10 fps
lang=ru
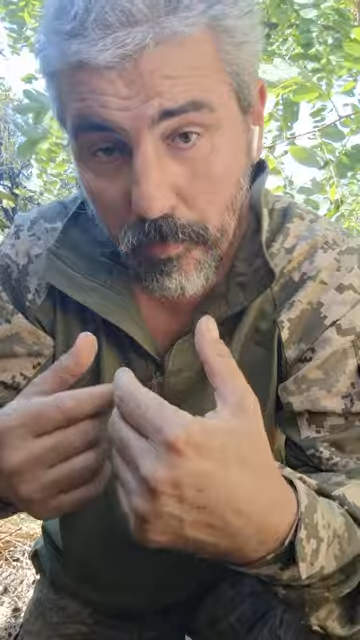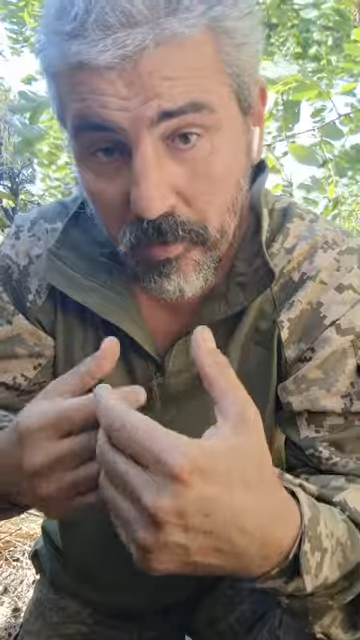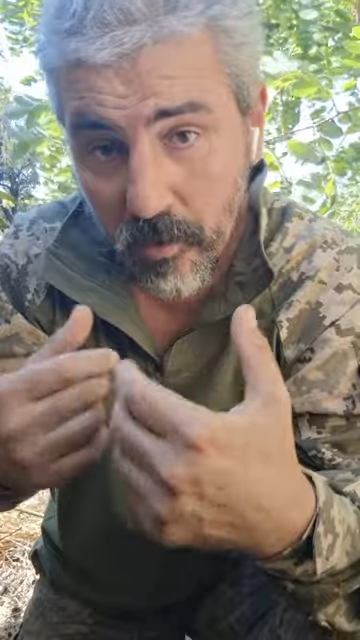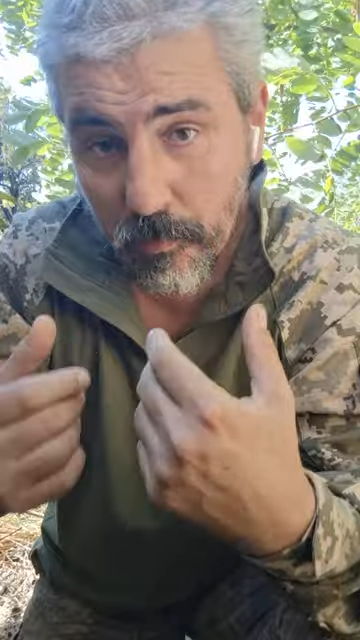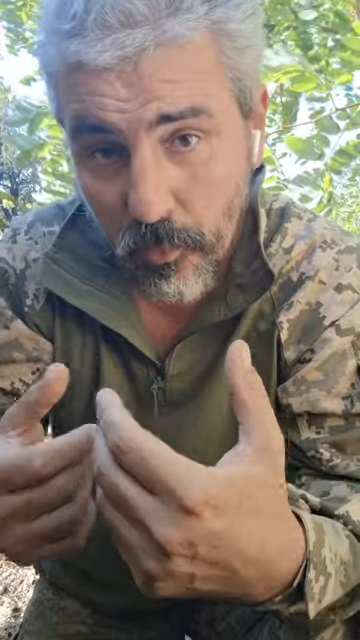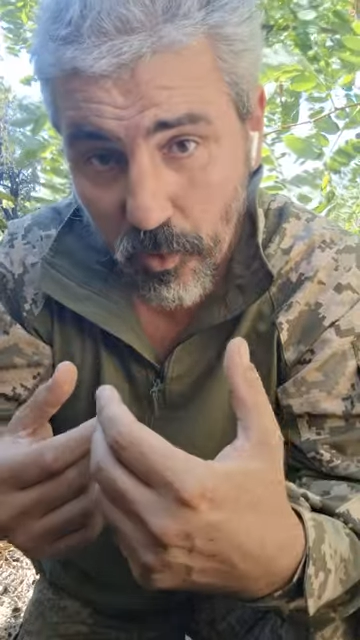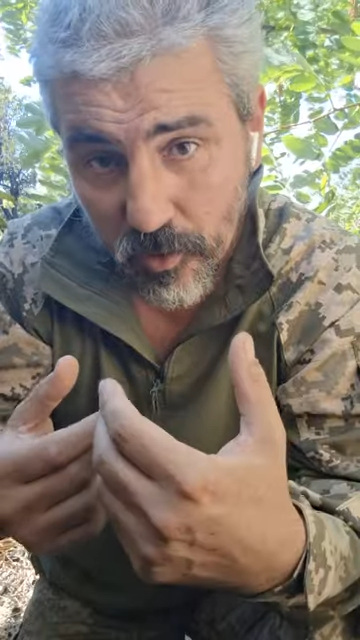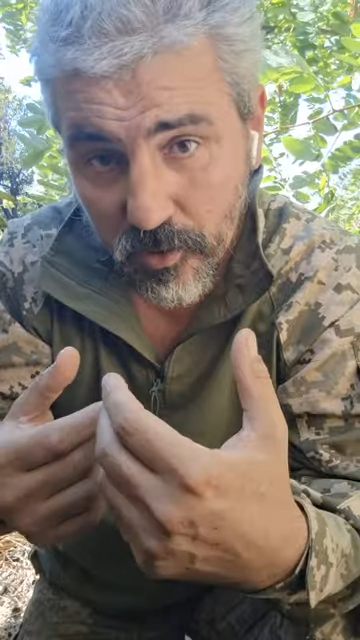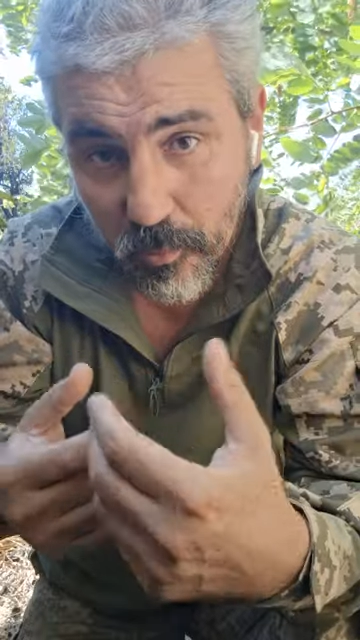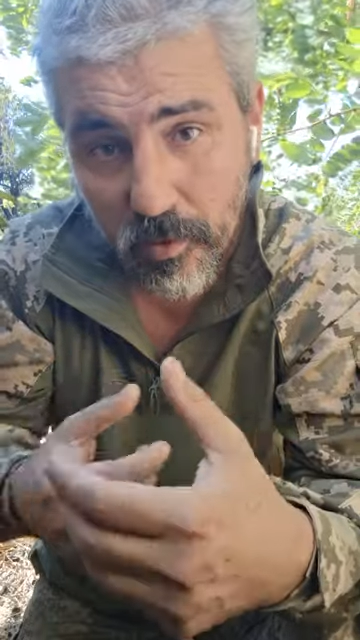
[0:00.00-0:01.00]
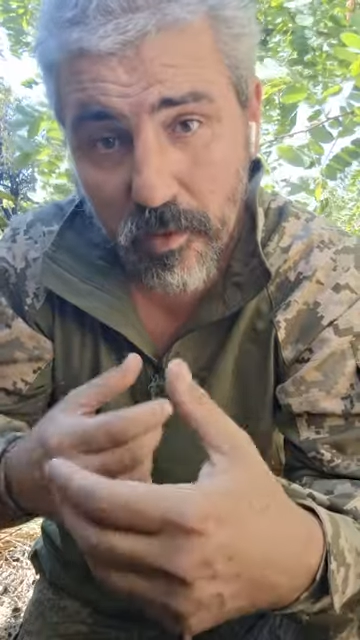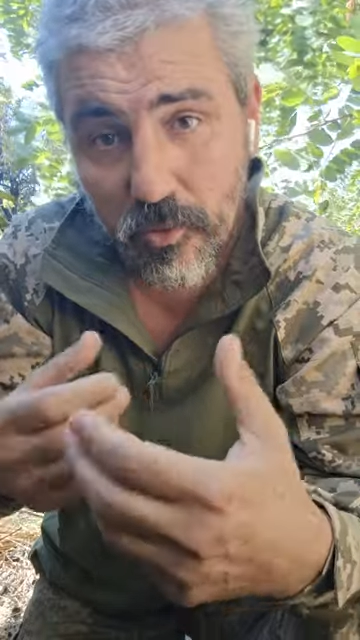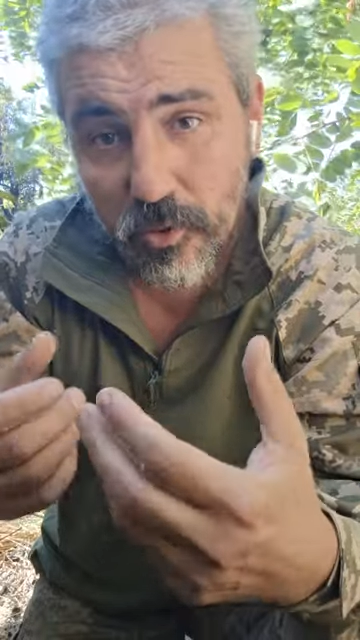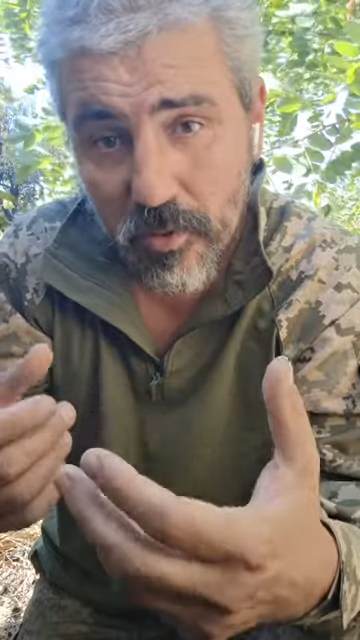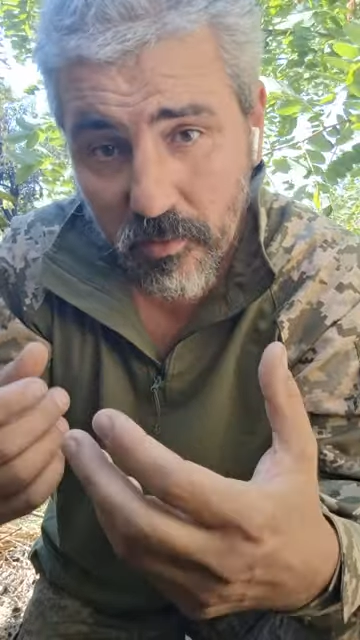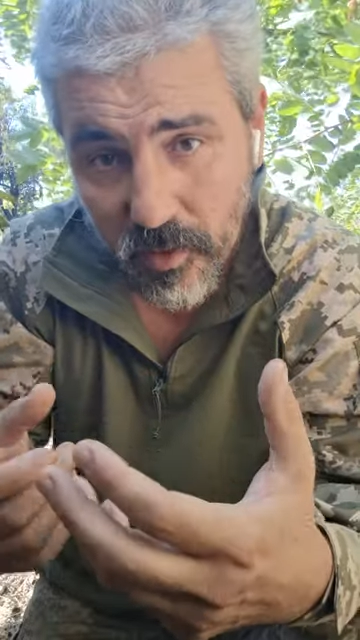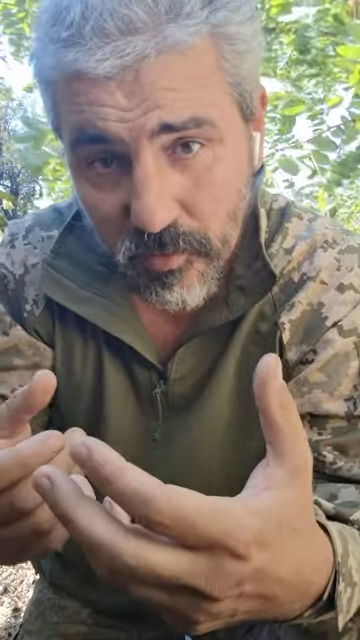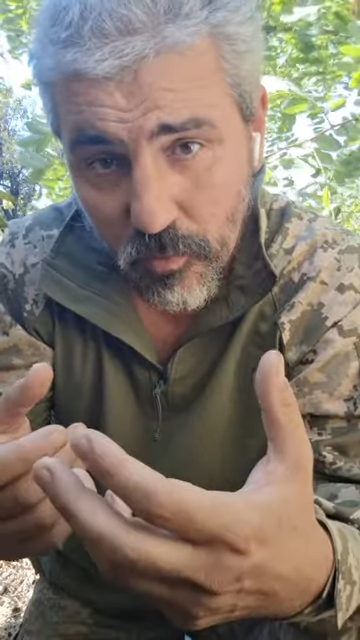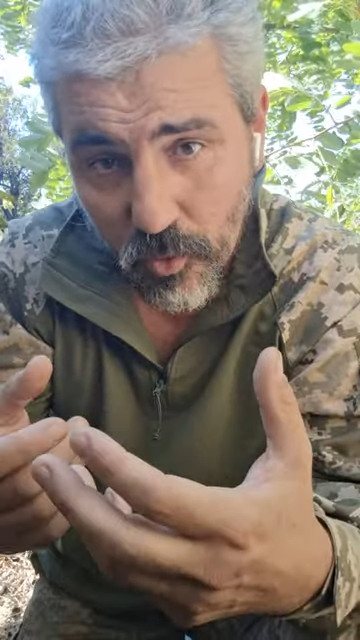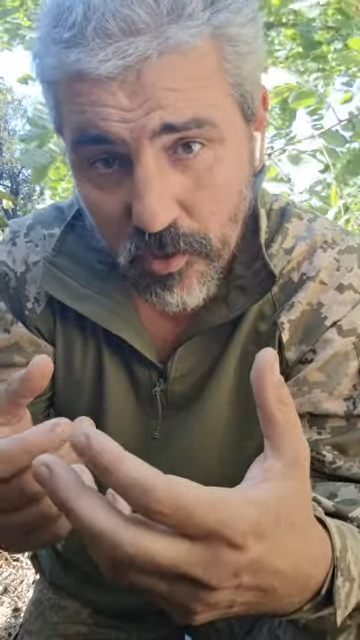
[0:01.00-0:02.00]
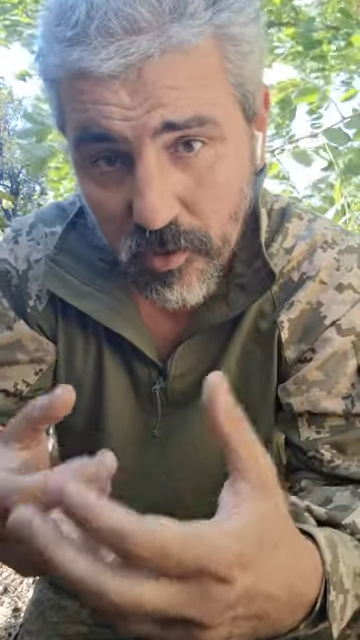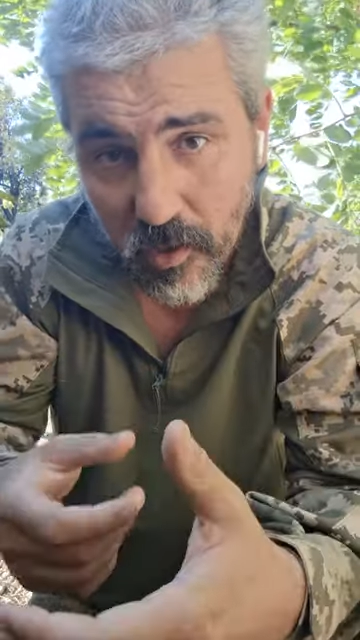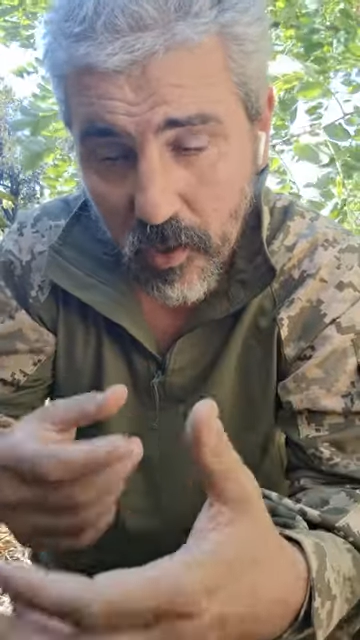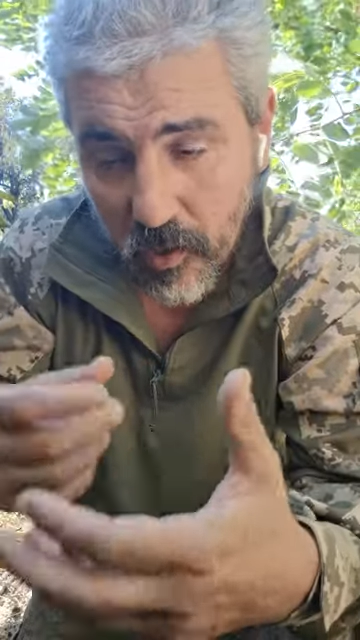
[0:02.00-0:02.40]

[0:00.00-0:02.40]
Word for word: понять полностью. Потому что невозможно